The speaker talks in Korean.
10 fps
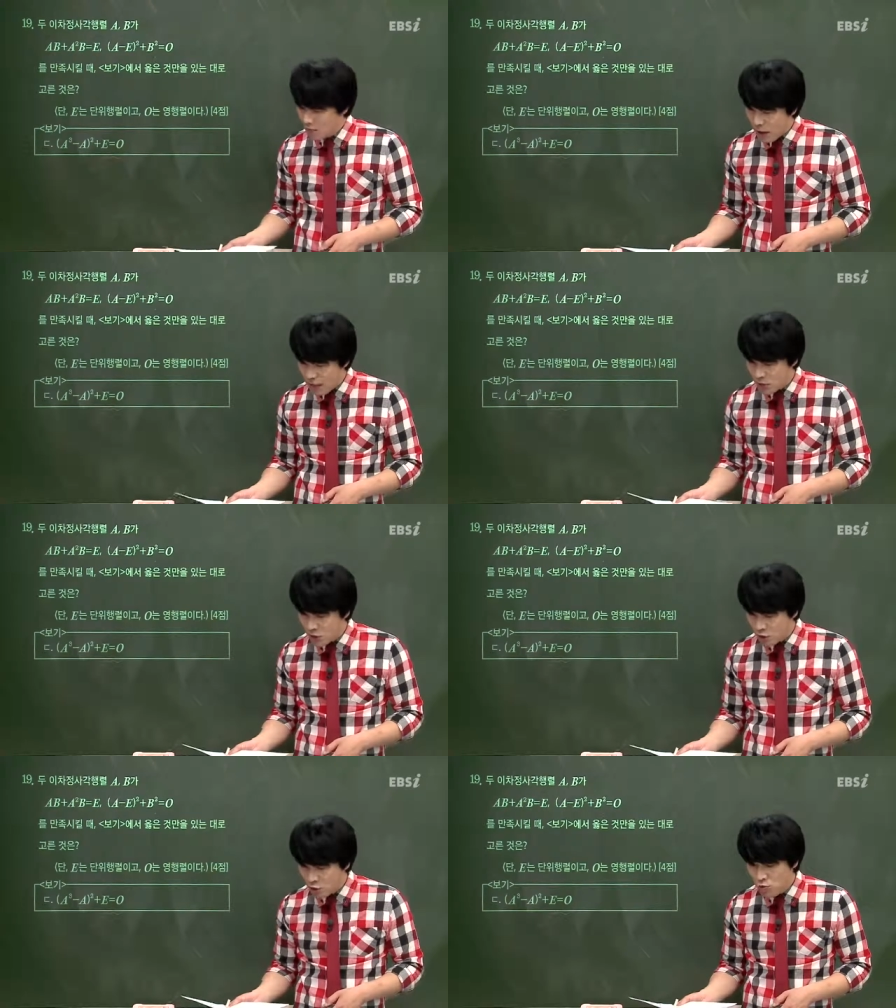
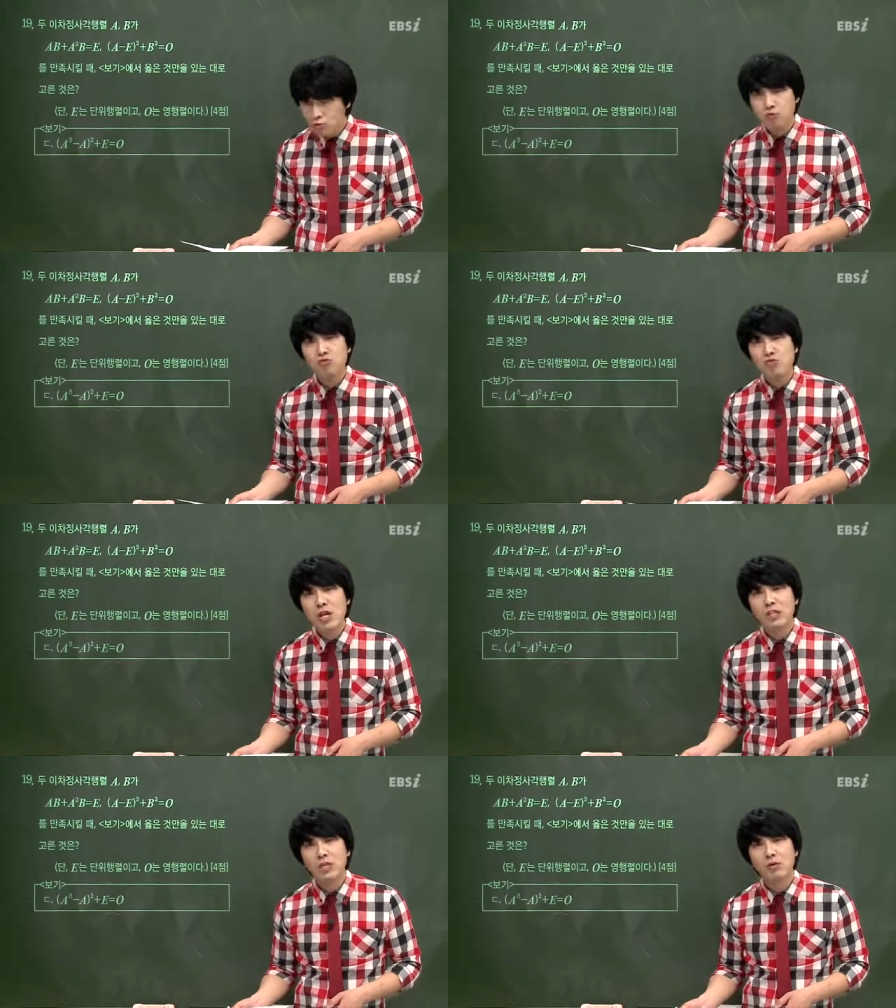팔쪽이 좀
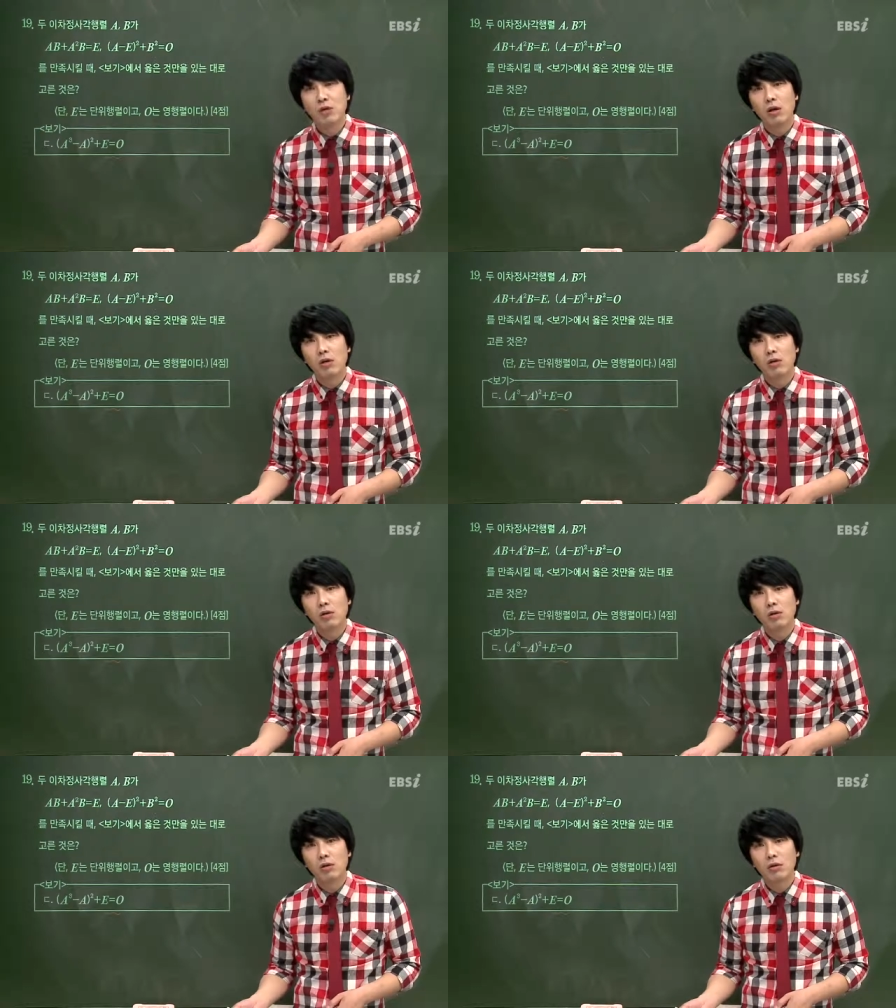우울해지는 거예요.
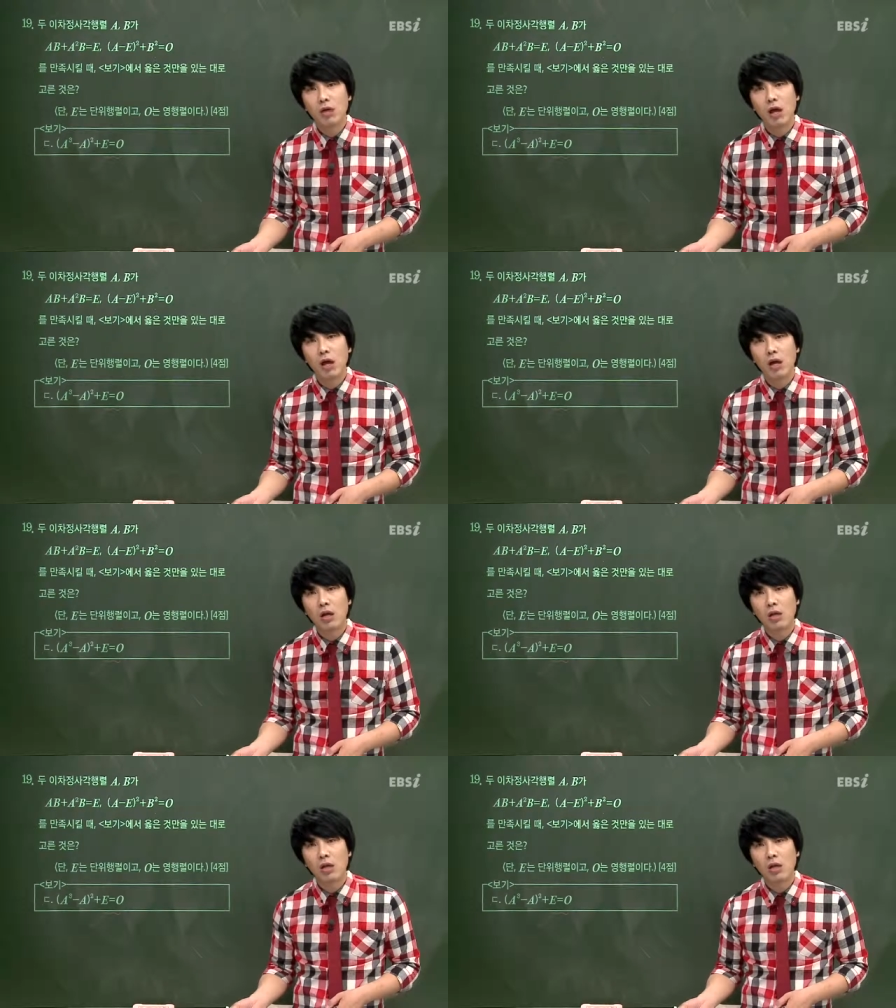예. 네.